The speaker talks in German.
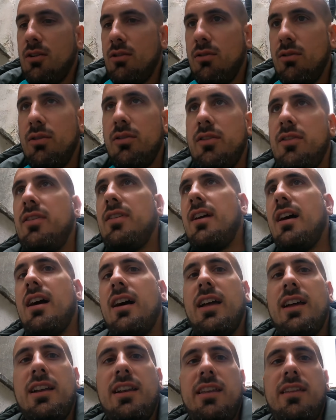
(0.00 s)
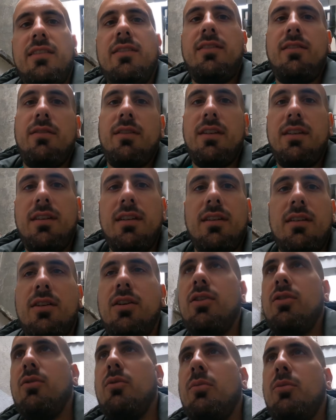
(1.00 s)
Und ja, eigentlich sind wir hier,
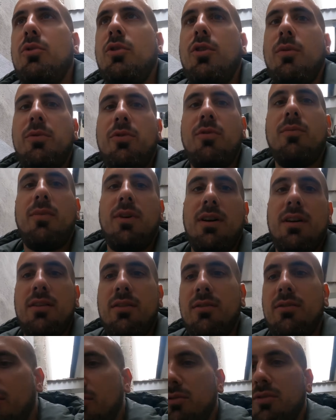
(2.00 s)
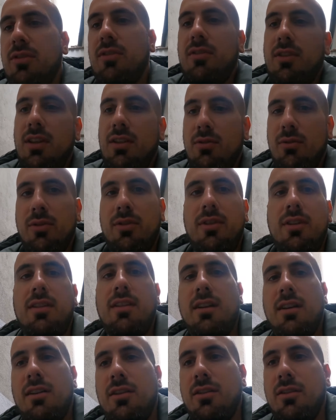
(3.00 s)
um Urlaub zu machen und nicht uns
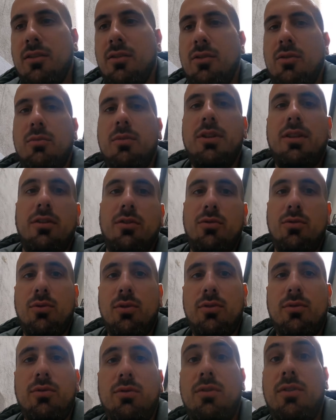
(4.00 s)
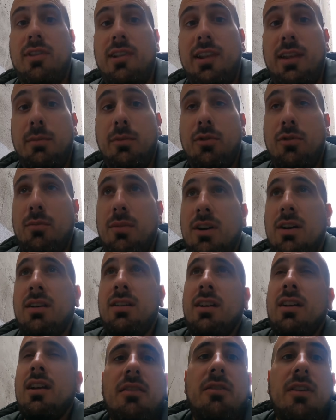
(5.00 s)
Gedanken über den Tod und das Leben zu machen.
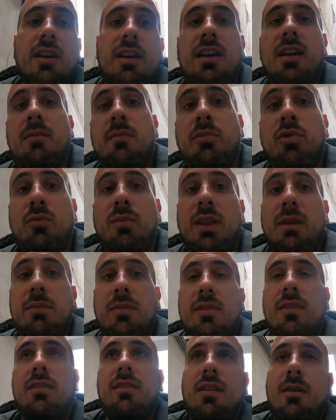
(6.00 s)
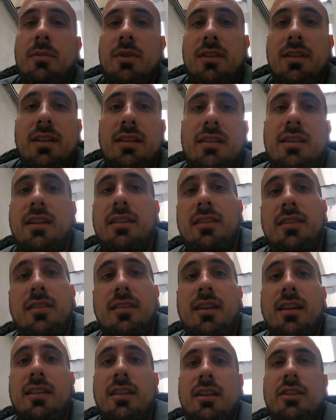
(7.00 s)
Wer kein Problem damit hat, kann sich es
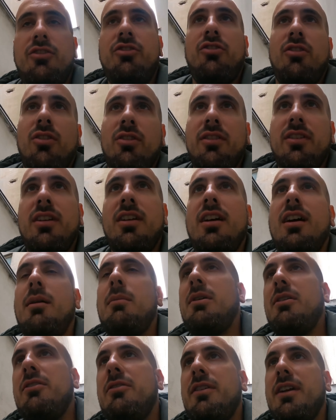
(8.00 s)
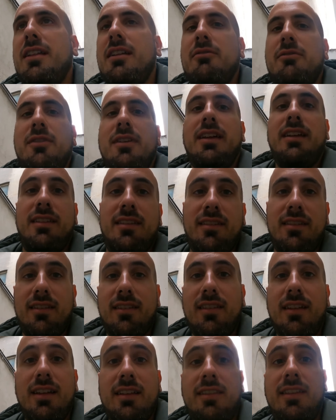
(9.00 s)
gerne anschauen, aber wer dann vielleicht äh,
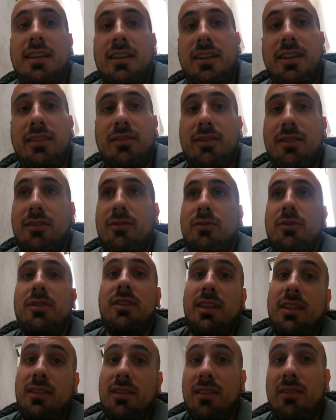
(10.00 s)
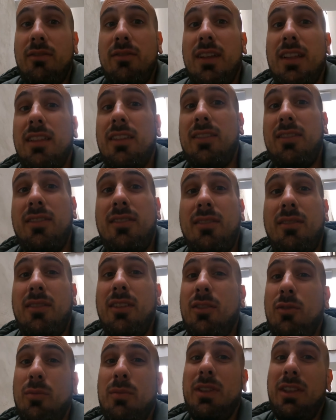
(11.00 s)
nachdenklich wird, für den wäre das
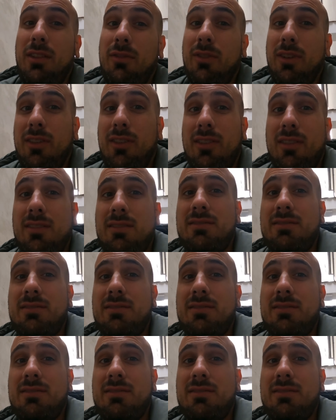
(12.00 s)
nicht unbedingt was.